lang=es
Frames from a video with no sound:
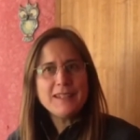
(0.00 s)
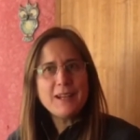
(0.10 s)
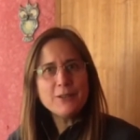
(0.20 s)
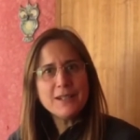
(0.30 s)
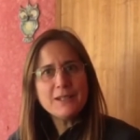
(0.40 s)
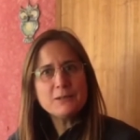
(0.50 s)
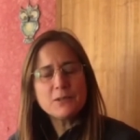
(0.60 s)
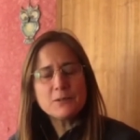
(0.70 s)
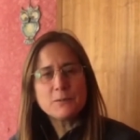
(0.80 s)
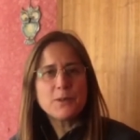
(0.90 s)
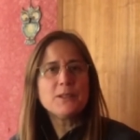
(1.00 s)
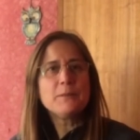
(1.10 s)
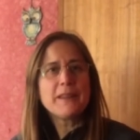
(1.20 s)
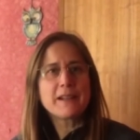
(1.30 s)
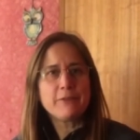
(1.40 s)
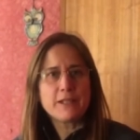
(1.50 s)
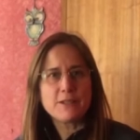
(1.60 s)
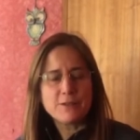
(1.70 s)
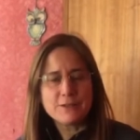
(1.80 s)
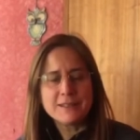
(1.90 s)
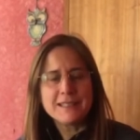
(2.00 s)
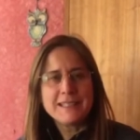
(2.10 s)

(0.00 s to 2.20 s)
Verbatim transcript: ahora con un poquito más de reflexión,